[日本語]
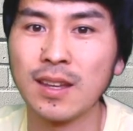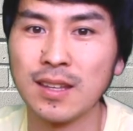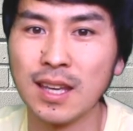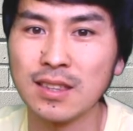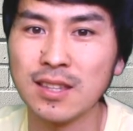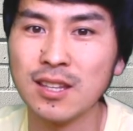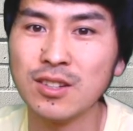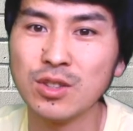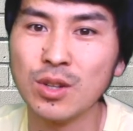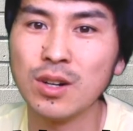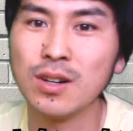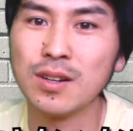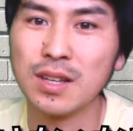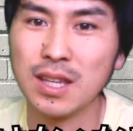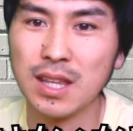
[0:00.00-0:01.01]
やっている
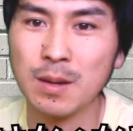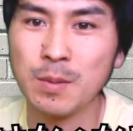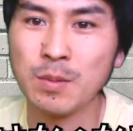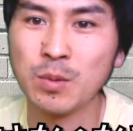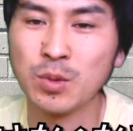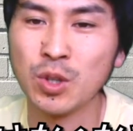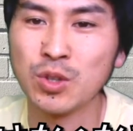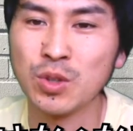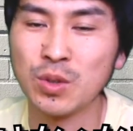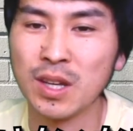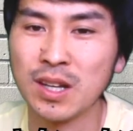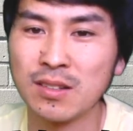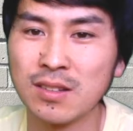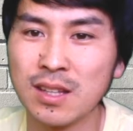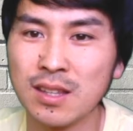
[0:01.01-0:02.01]
と痛みもどんどん
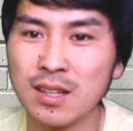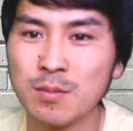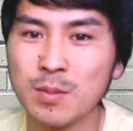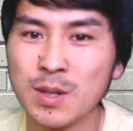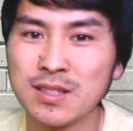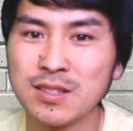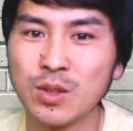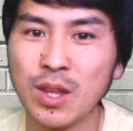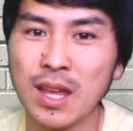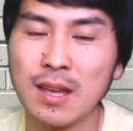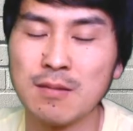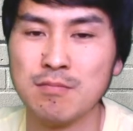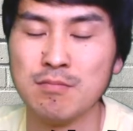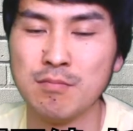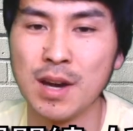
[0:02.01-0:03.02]
なくなってきますので
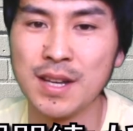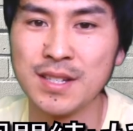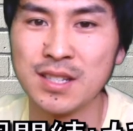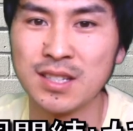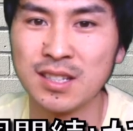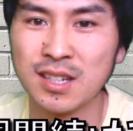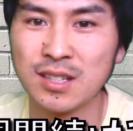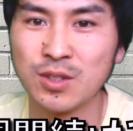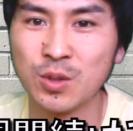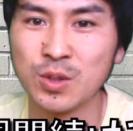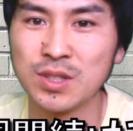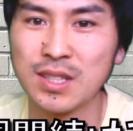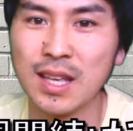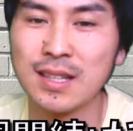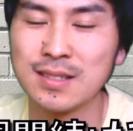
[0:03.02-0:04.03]
毎日継
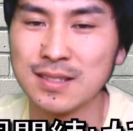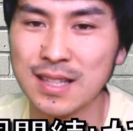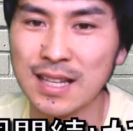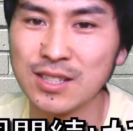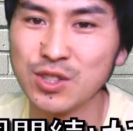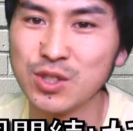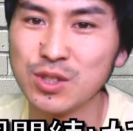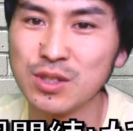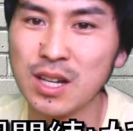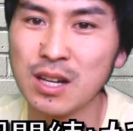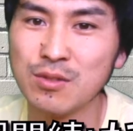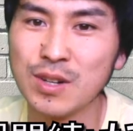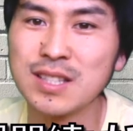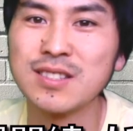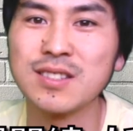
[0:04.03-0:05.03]
続して3週
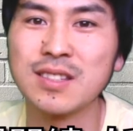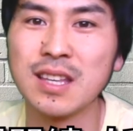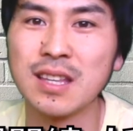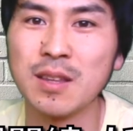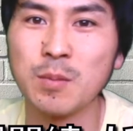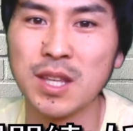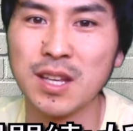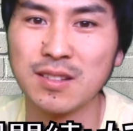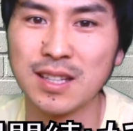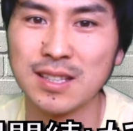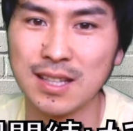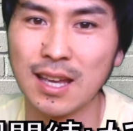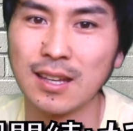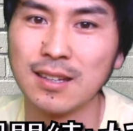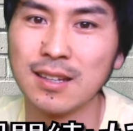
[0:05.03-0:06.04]
間は続けてみてくだ
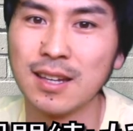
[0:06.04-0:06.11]
さい